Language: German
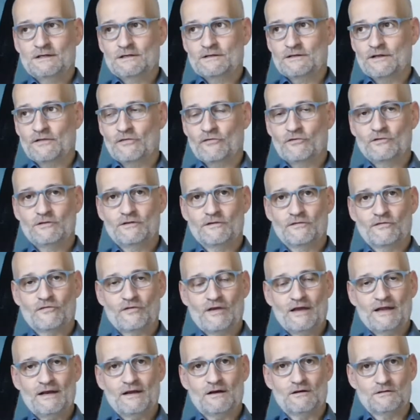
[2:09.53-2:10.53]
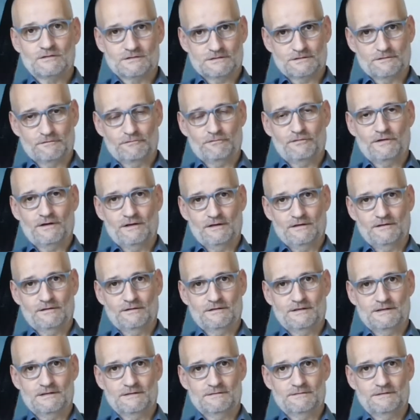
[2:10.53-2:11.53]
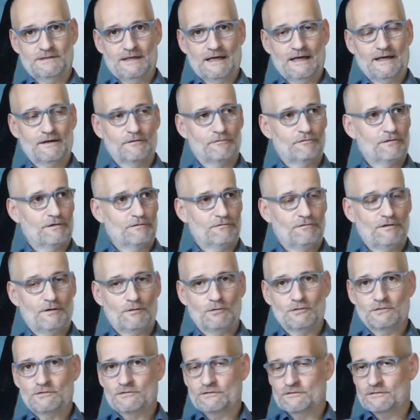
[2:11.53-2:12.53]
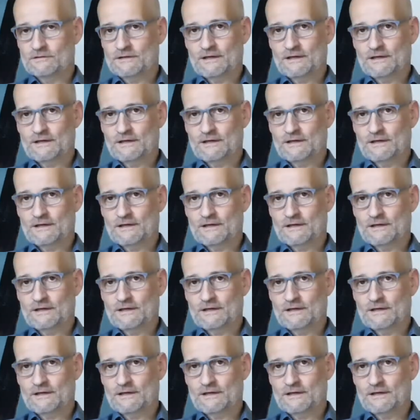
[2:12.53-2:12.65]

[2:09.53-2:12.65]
denen sind die Zähne ausgefallen, die, die hatten verfaulte,